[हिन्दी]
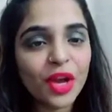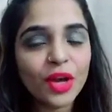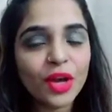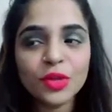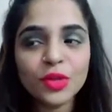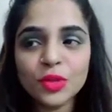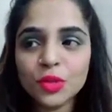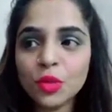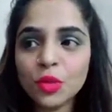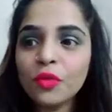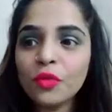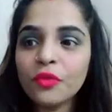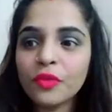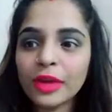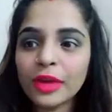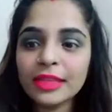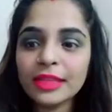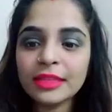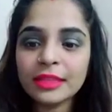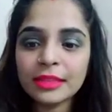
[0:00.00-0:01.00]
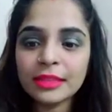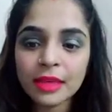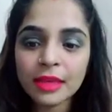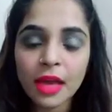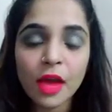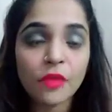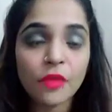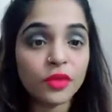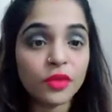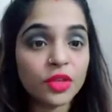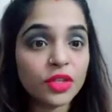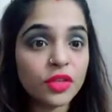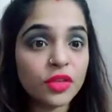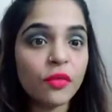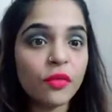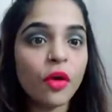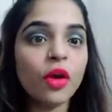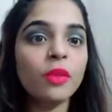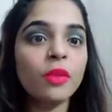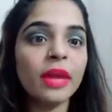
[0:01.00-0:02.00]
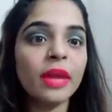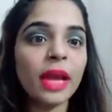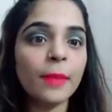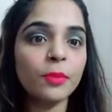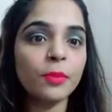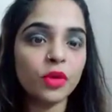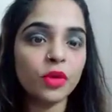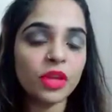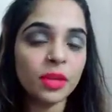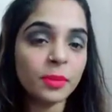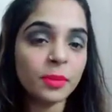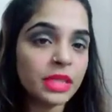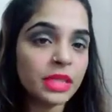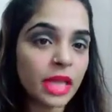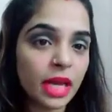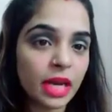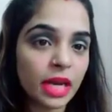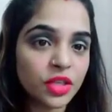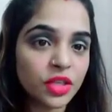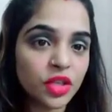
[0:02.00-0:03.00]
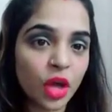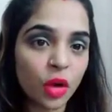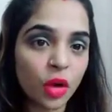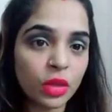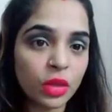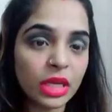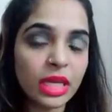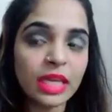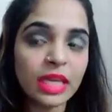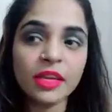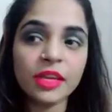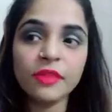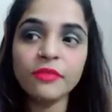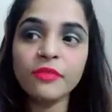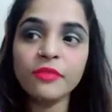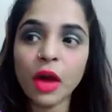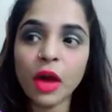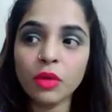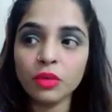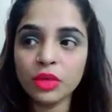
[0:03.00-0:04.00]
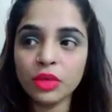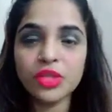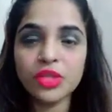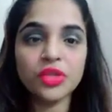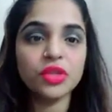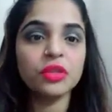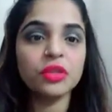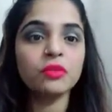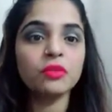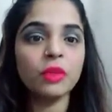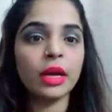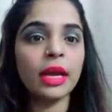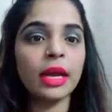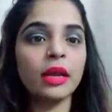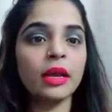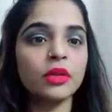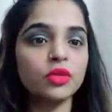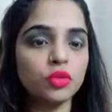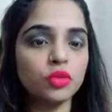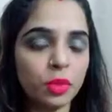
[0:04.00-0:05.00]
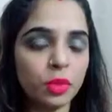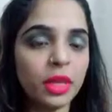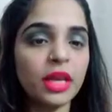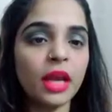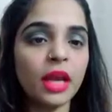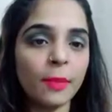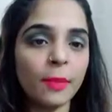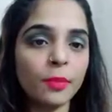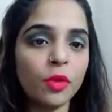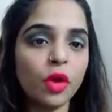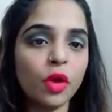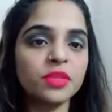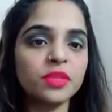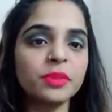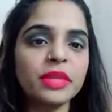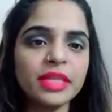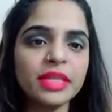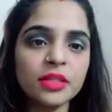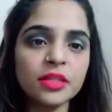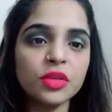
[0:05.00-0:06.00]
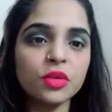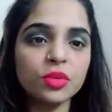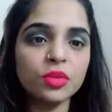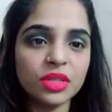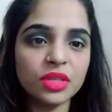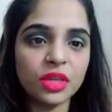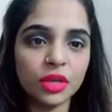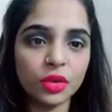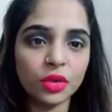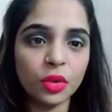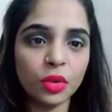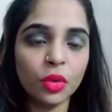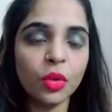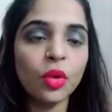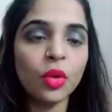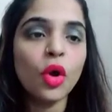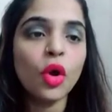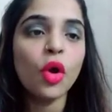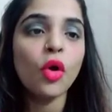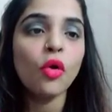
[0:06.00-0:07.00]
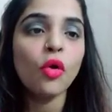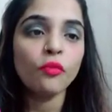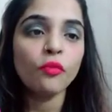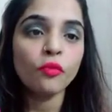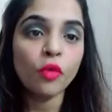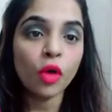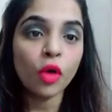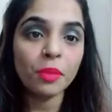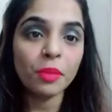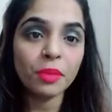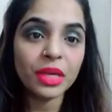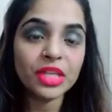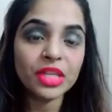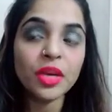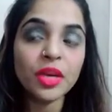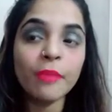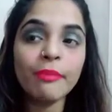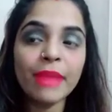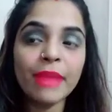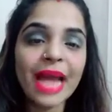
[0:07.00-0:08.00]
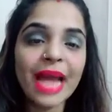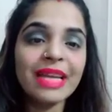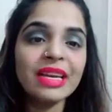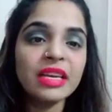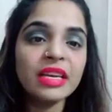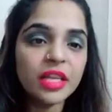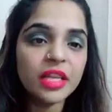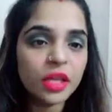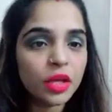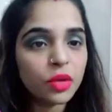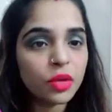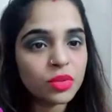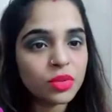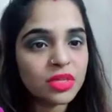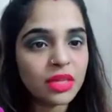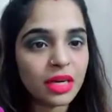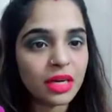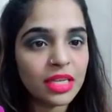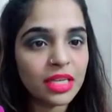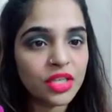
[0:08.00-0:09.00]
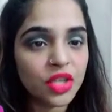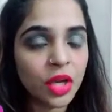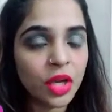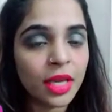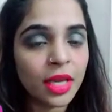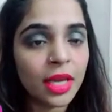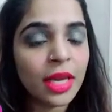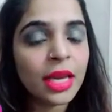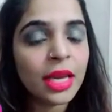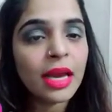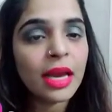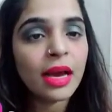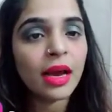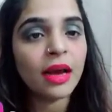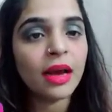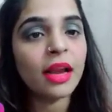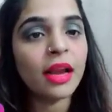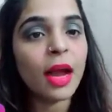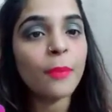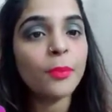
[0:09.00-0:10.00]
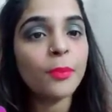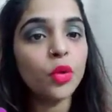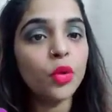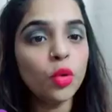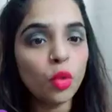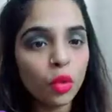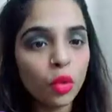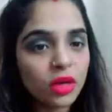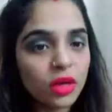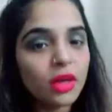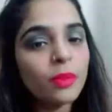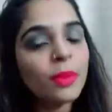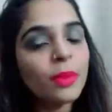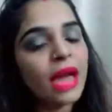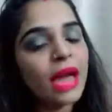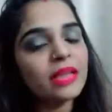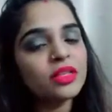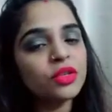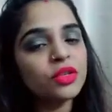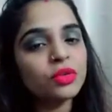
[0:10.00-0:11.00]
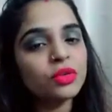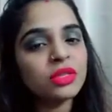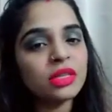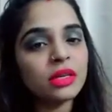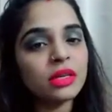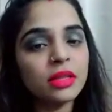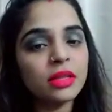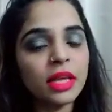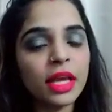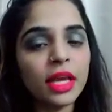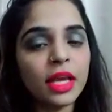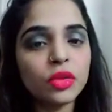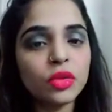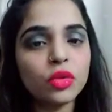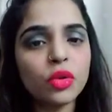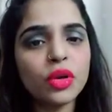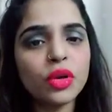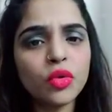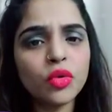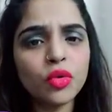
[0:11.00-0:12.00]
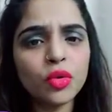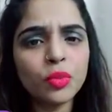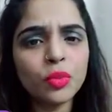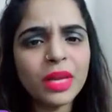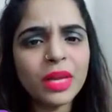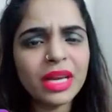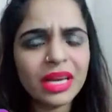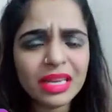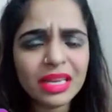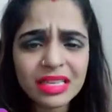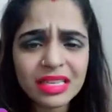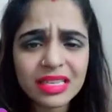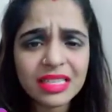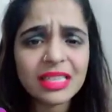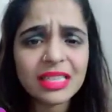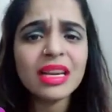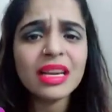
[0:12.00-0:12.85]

सो फ्रेंड्स फर्स्ट ऑफ ऑल मैं आपको ये बताना चाहूँगी कि फाउंडेशन वगैरह जो भी आप कॉस्मेटिक्स यूज़ करते हो वो हमेशा ब्रांडेड ही यूज़ करने चाहिए अगर आप लोकल ब्रांड्स यूज़ करते हैं तो इट कुड बी अ लिटिल